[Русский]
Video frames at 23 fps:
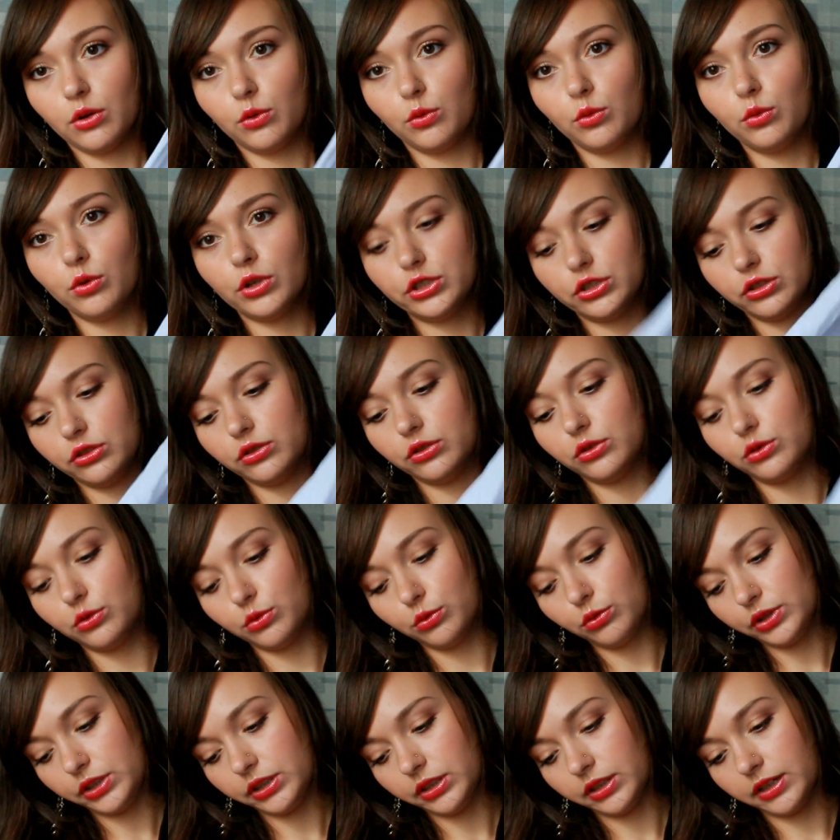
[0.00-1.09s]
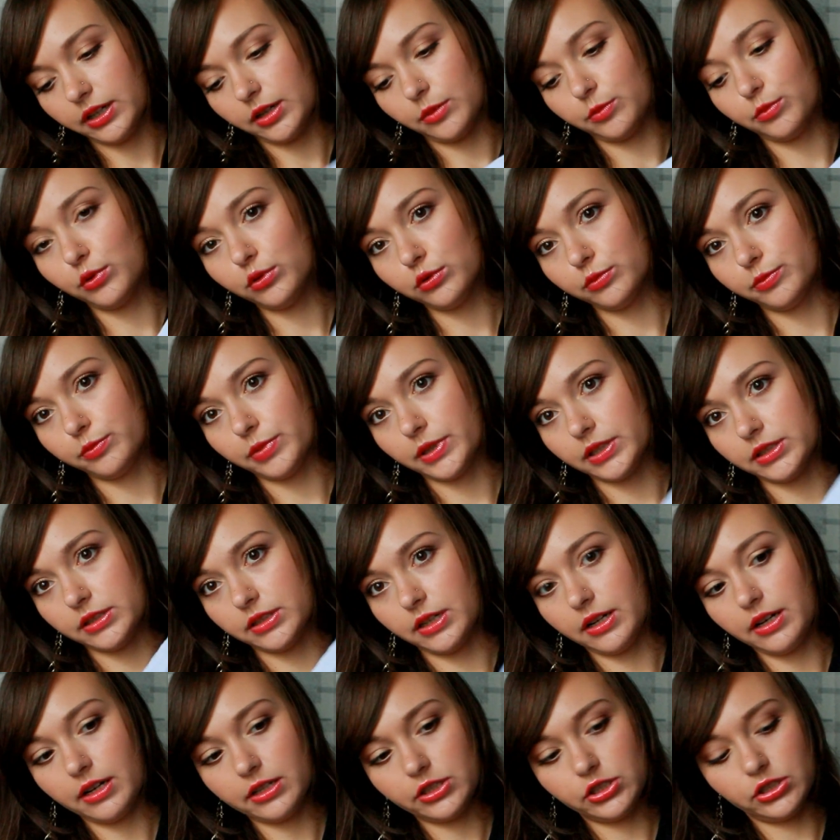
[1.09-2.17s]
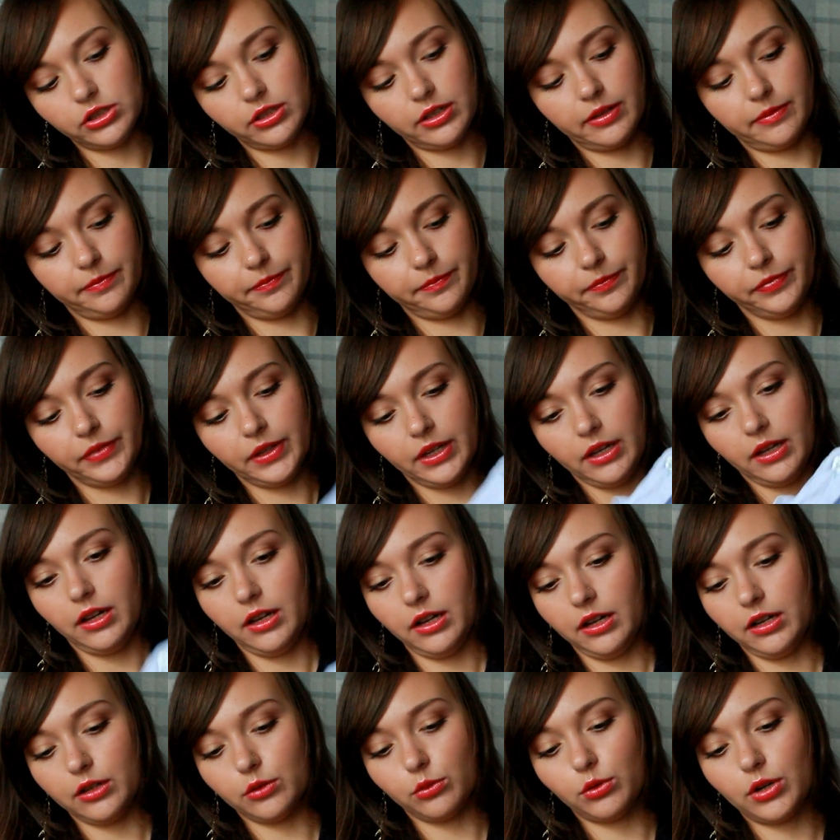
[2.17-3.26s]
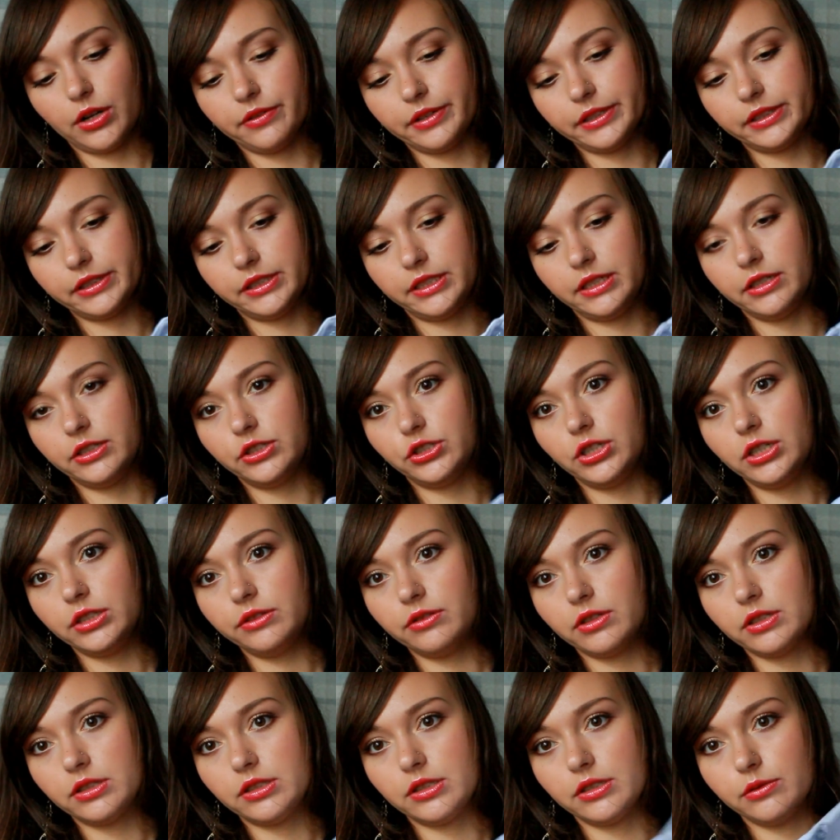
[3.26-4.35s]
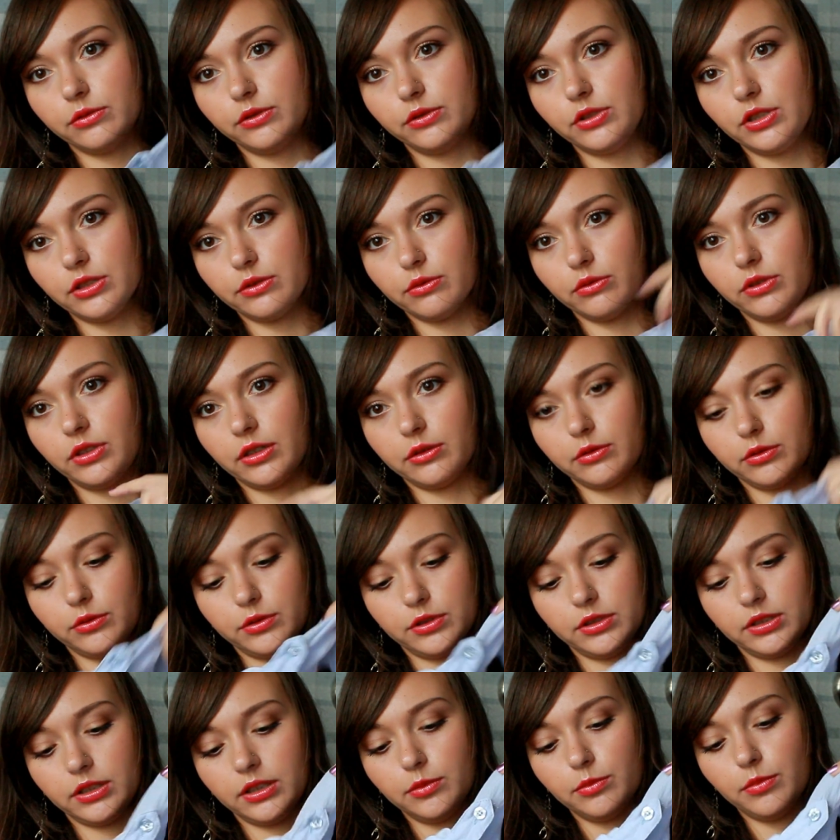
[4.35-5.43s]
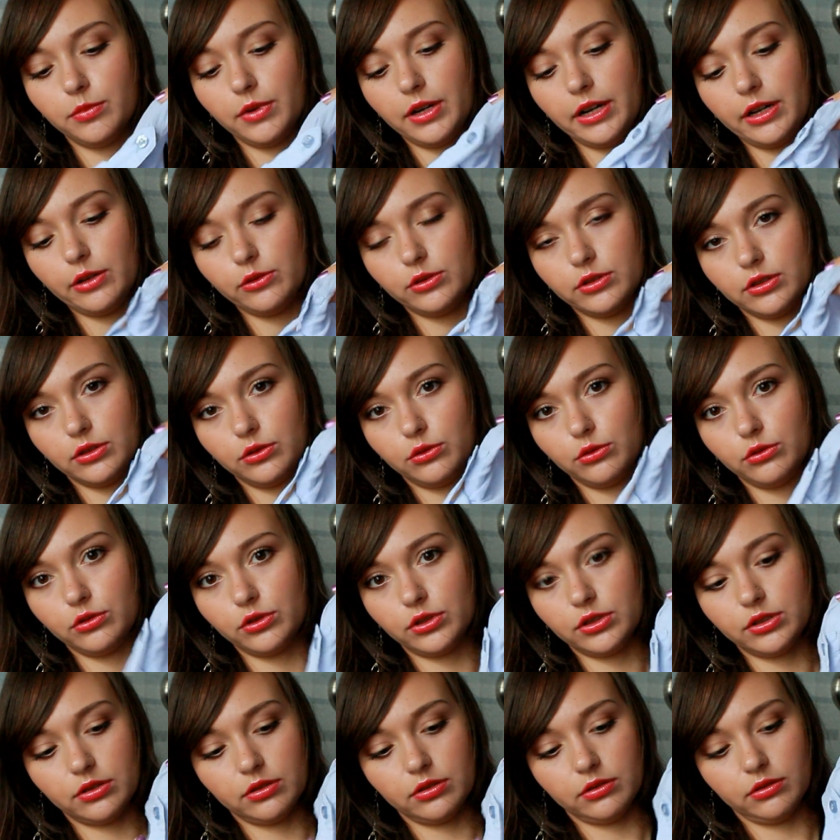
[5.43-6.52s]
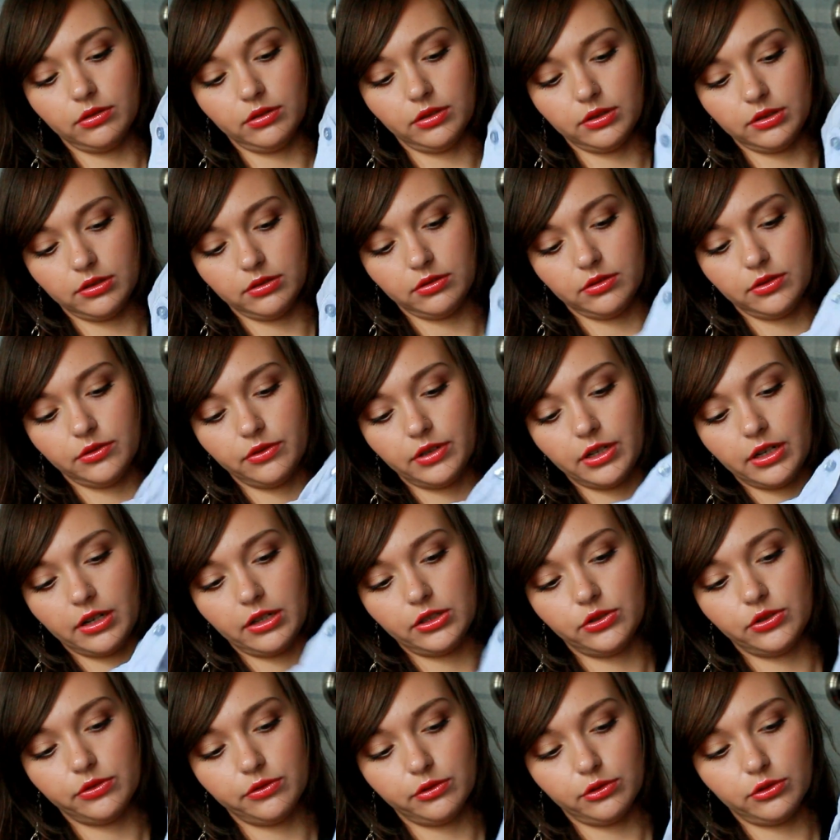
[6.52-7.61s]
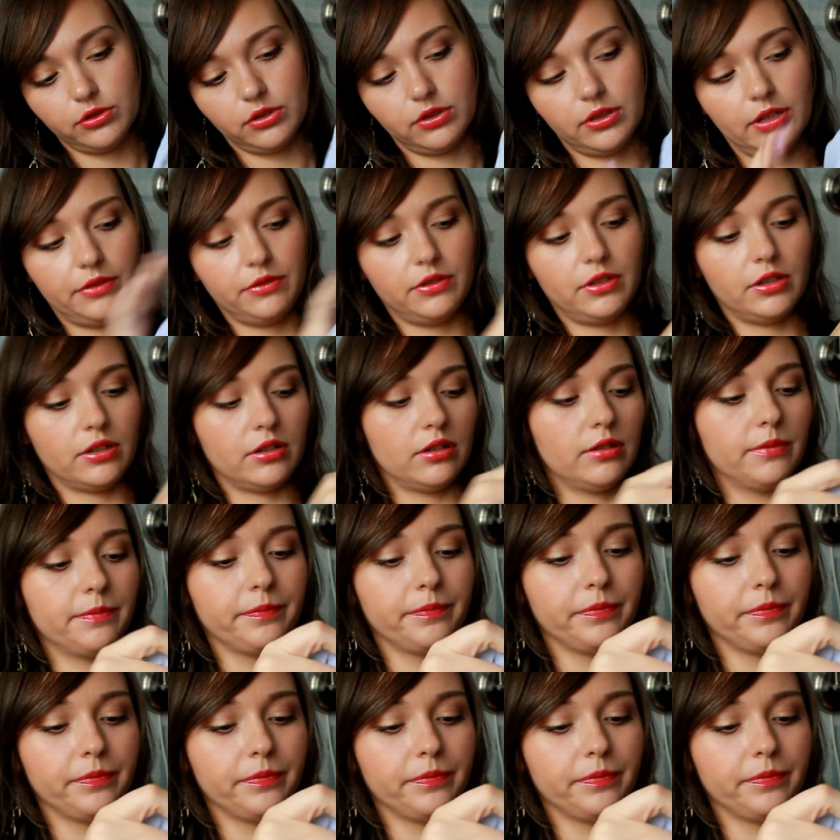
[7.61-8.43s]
очень тоненькая, полупрозрачная, а, рукава три четверти, вот здесь вот так вот загибаются, то есть э, заворачиваются наверх.